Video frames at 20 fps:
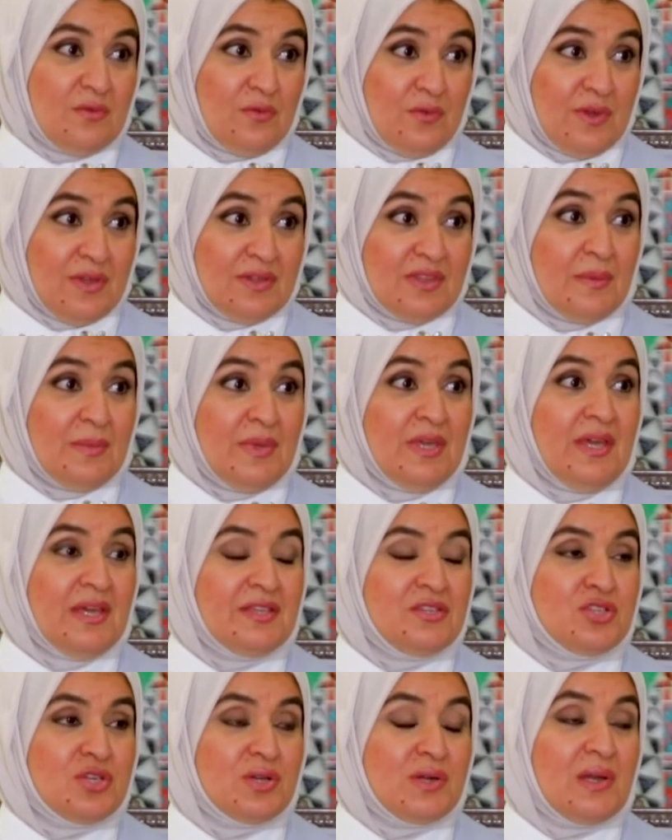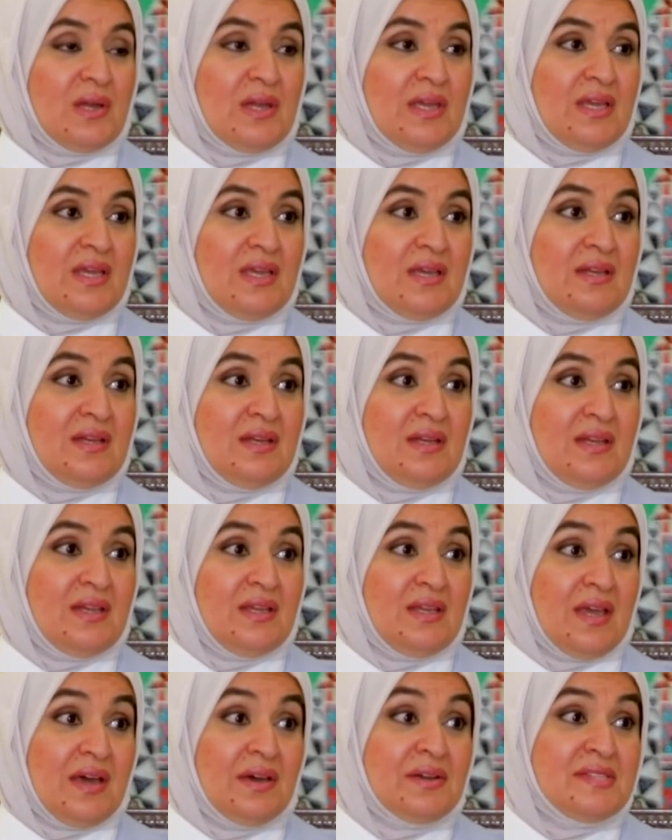في طبيعه شغلي
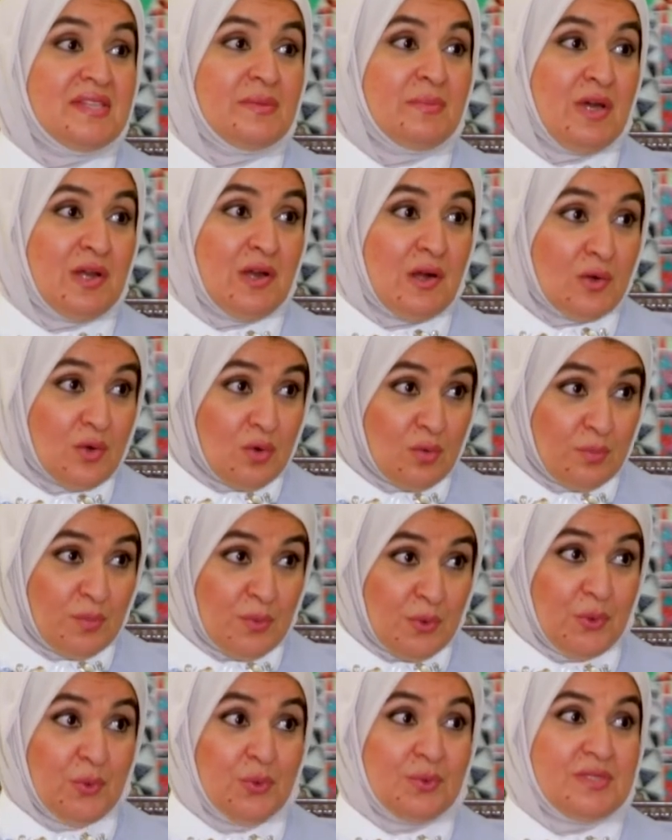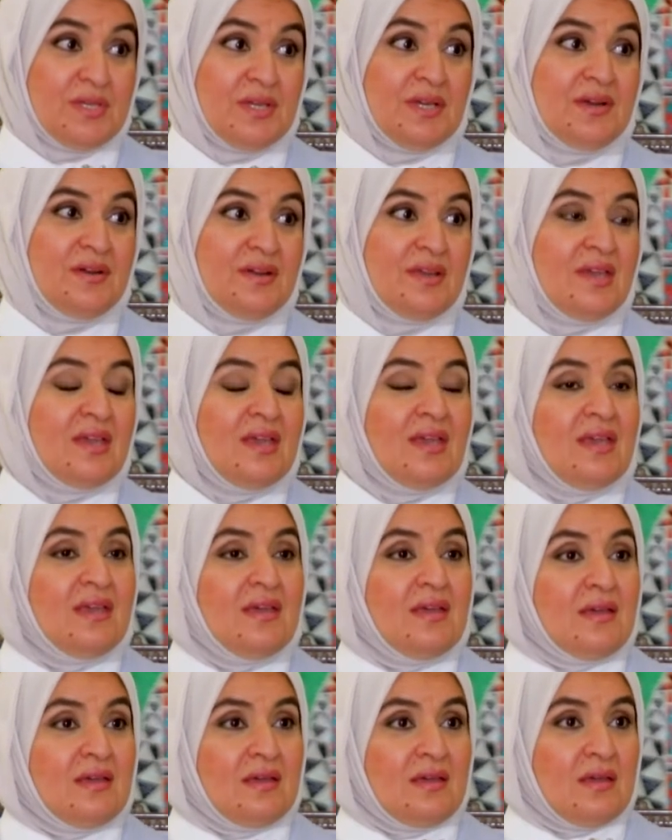اني ارسم على الكمبيوتر
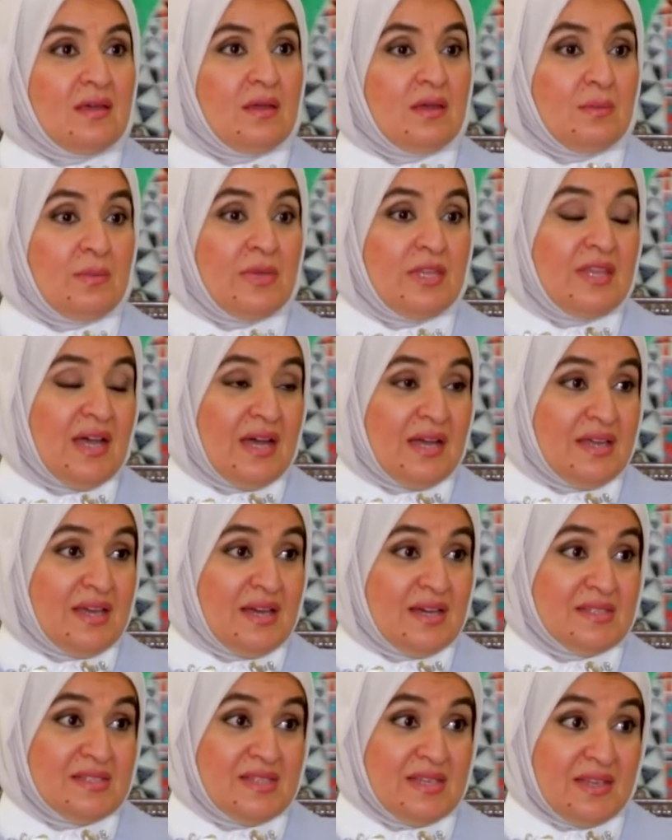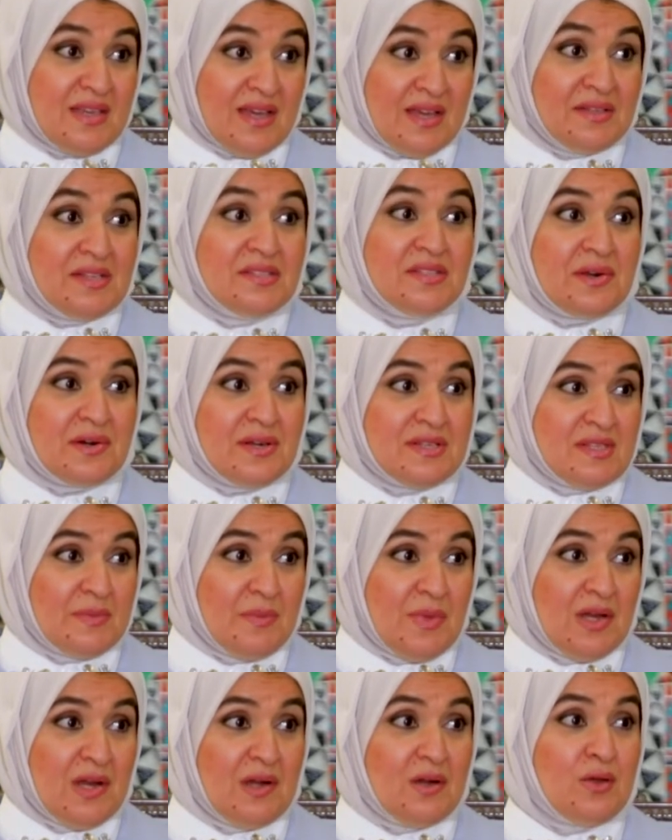آه بداياتي كانت
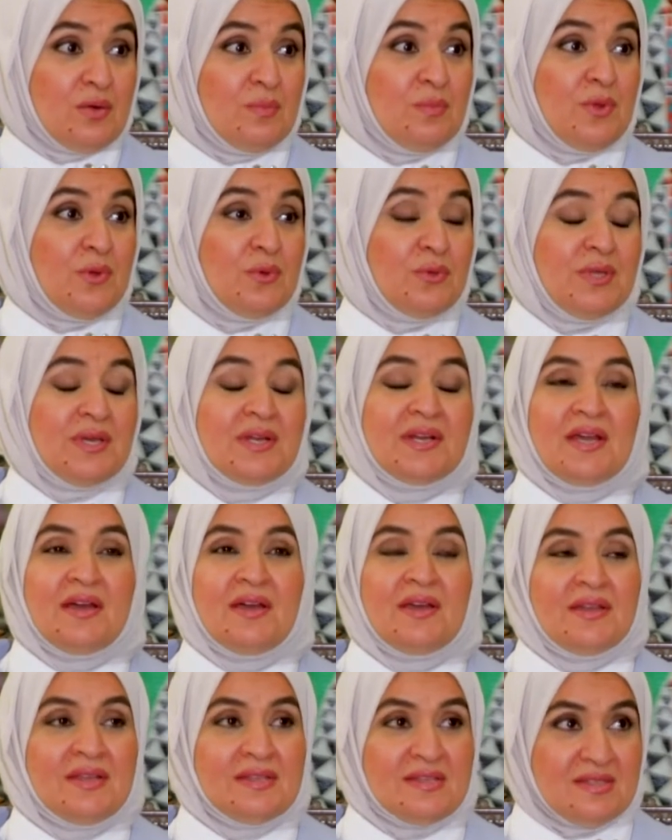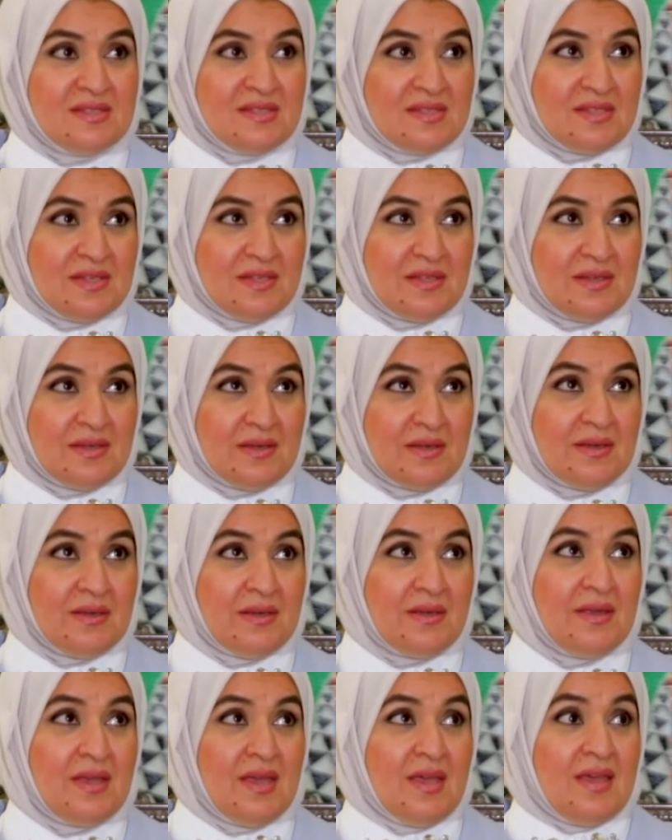الرسم على الكمبيوتر كانت
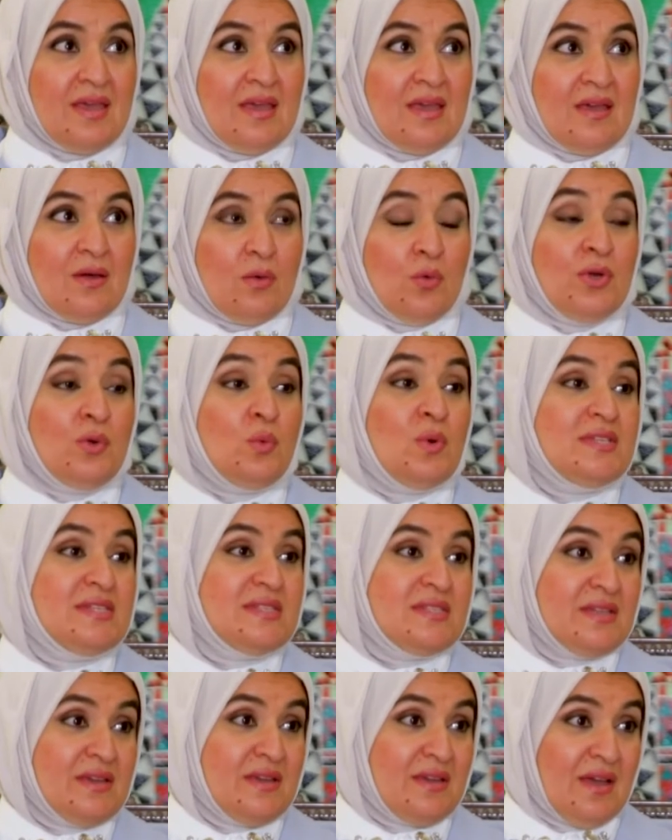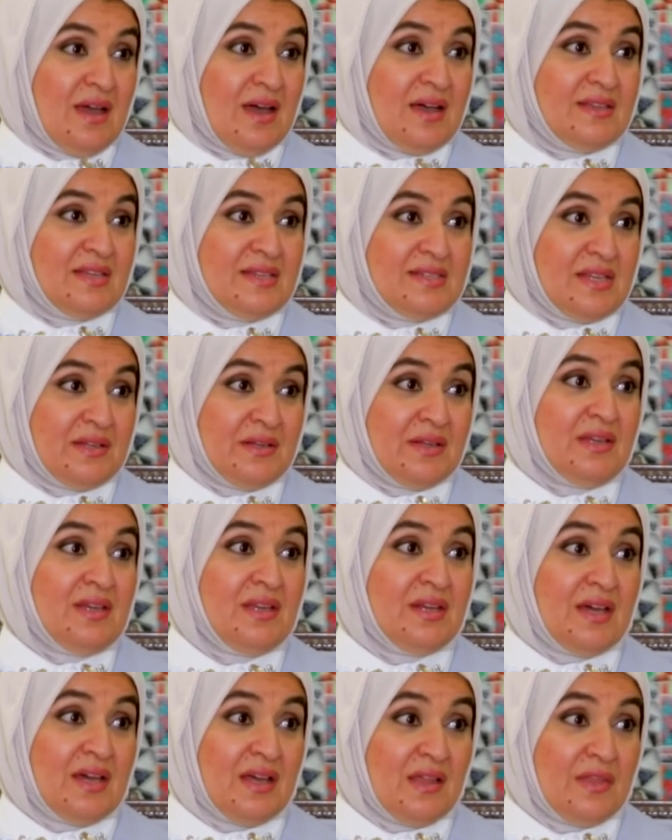آه ونوزع عادة
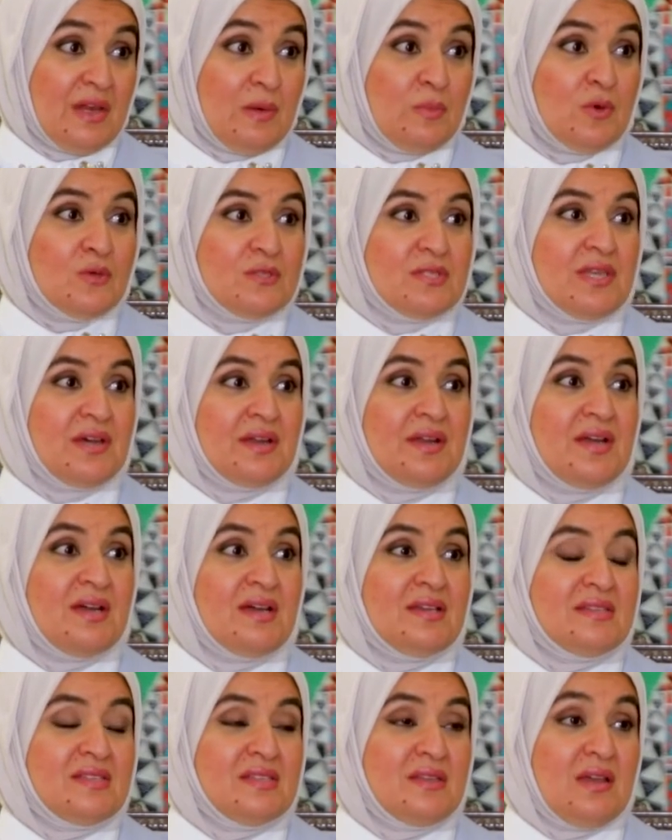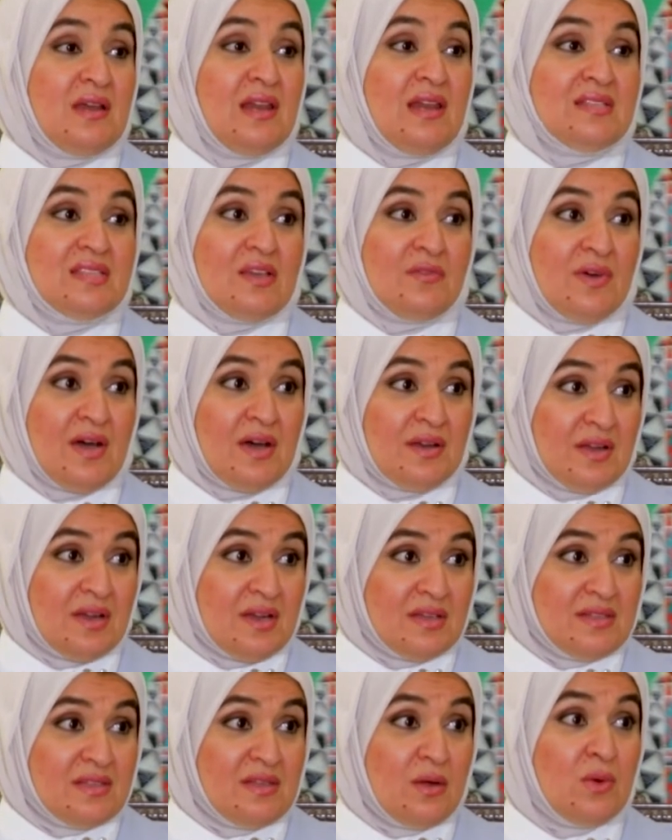احنا هذه البوسترات على
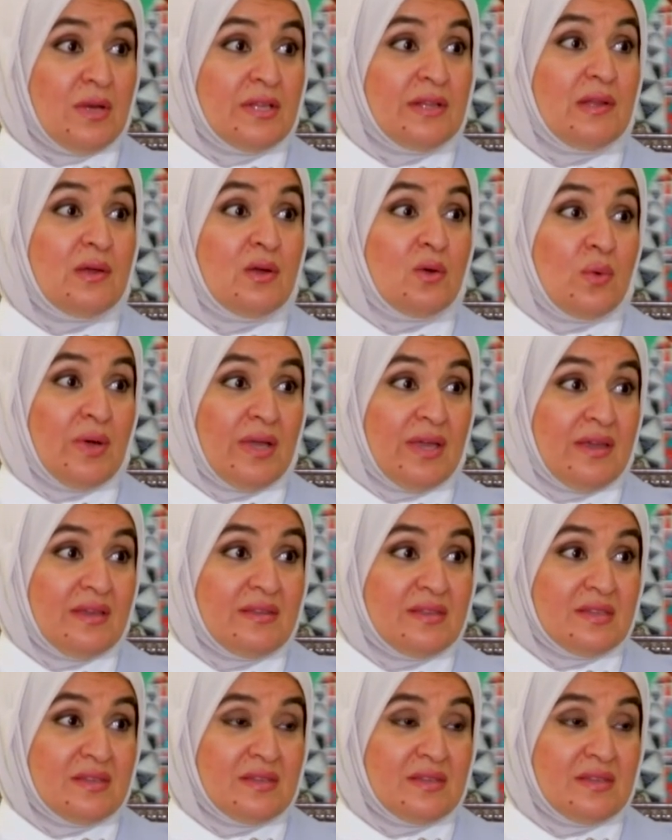سفارات دولة الكويت